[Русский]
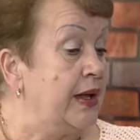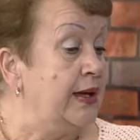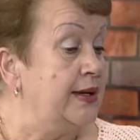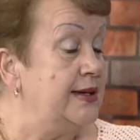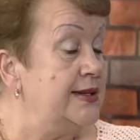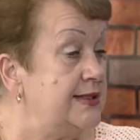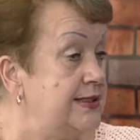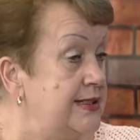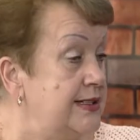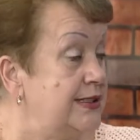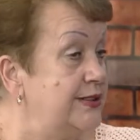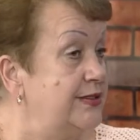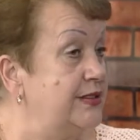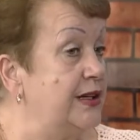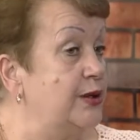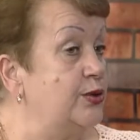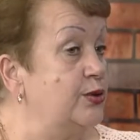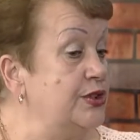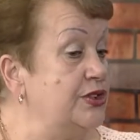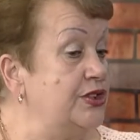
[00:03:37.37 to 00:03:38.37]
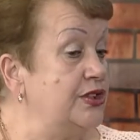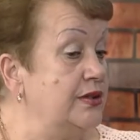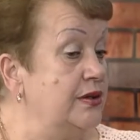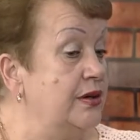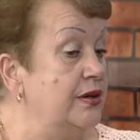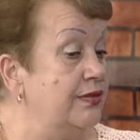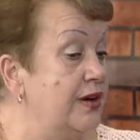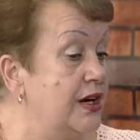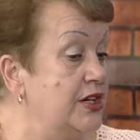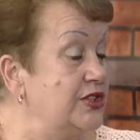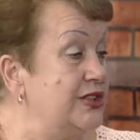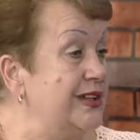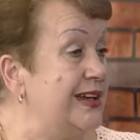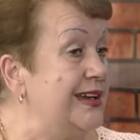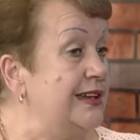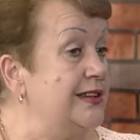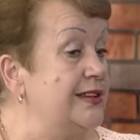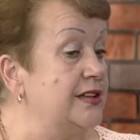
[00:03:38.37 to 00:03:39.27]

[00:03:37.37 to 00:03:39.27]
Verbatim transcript: Естественно, очень важно это